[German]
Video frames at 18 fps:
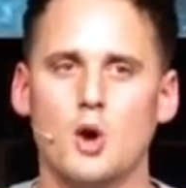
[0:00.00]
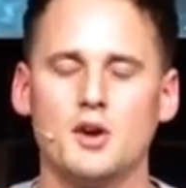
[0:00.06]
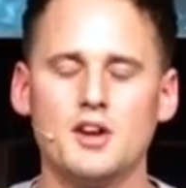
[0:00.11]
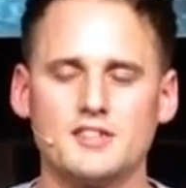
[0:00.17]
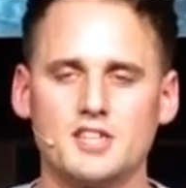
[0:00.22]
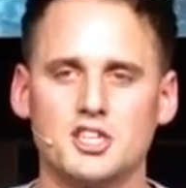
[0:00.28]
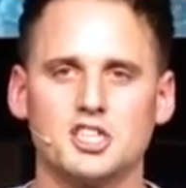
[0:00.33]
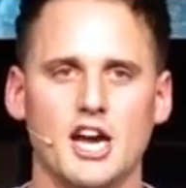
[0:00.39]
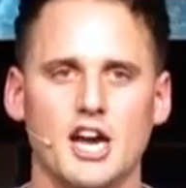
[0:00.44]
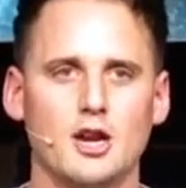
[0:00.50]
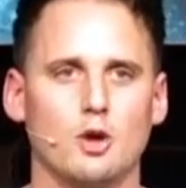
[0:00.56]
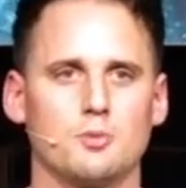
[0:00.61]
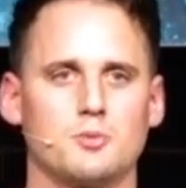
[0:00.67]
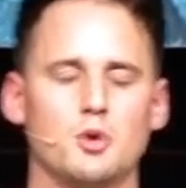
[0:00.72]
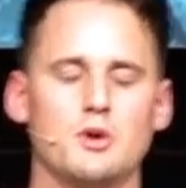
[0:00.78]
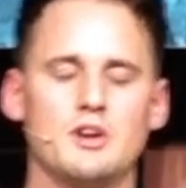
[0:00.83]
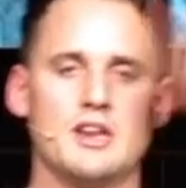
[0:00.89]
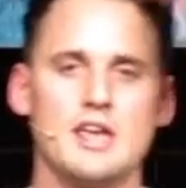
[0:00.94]
Und das entscheidet,
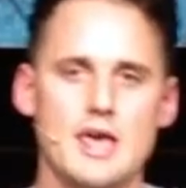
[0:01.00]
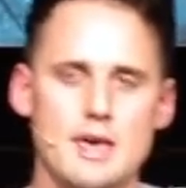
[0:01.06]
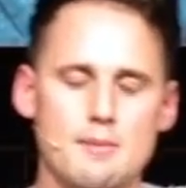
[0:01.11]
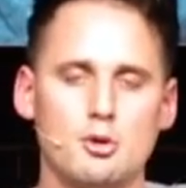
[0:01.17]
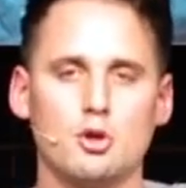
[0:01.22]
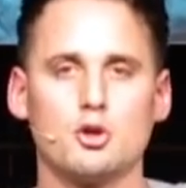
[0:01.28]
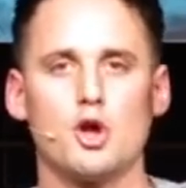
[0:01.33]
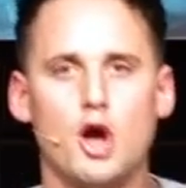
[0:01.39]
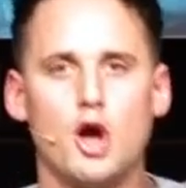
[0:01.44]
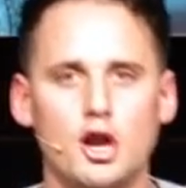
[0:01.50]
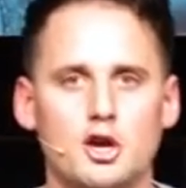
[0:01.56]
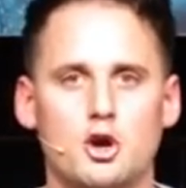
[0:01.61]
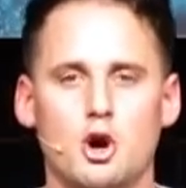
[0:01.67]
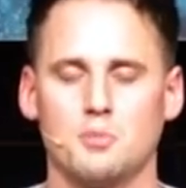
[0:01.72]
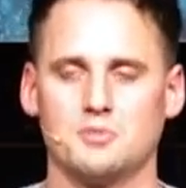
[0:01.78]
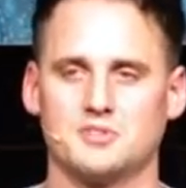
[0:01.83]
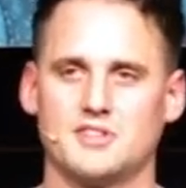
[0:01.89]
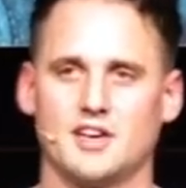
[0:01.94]
ob du in Himmel oder Hölle
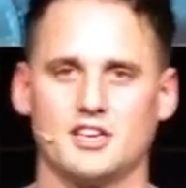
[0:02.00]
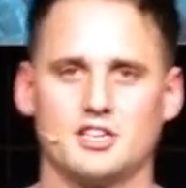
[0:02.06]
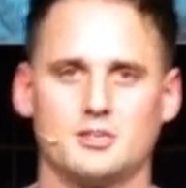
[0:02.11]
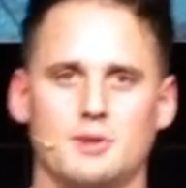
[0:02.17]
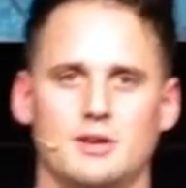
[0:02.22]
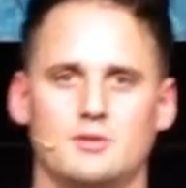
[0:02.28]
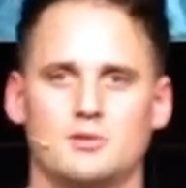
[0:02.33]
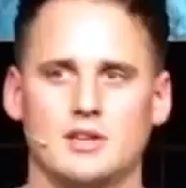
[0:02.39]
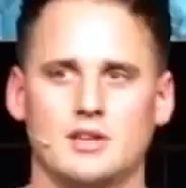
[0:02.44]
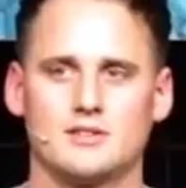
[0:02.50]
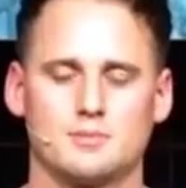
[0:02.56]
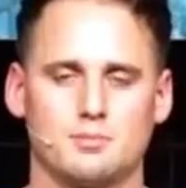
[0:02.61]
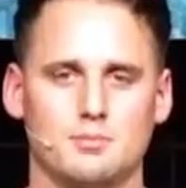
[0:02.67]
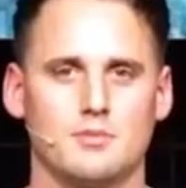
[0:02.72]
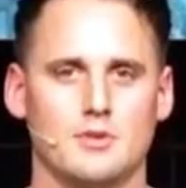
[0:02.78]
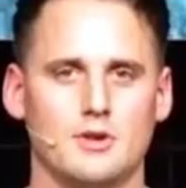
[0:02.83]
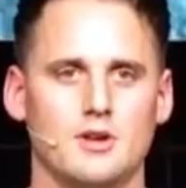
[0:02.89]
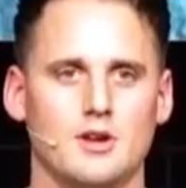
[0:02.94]
kommst, sage ich mal so ganz
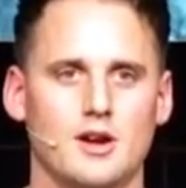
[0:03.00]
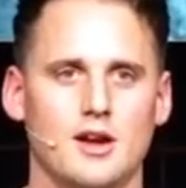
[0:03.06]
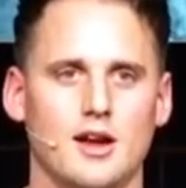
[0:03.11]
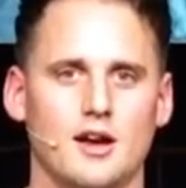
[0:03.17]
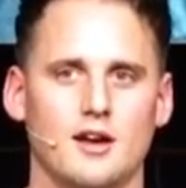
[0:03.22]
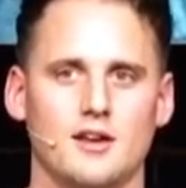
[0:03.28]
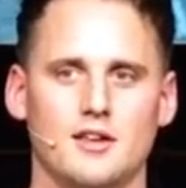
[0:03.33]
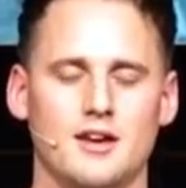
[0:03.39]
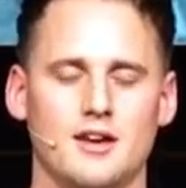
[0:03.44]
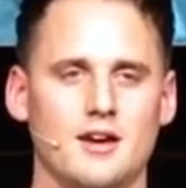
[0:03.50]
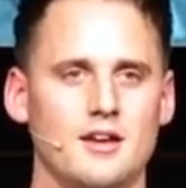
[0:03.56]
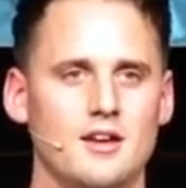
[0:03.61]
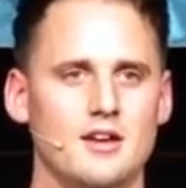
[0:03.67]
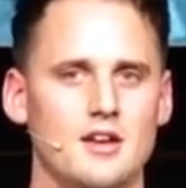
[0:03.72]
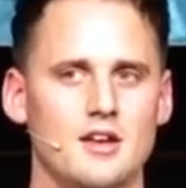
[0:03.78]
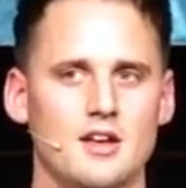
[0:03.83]
klar. Ja?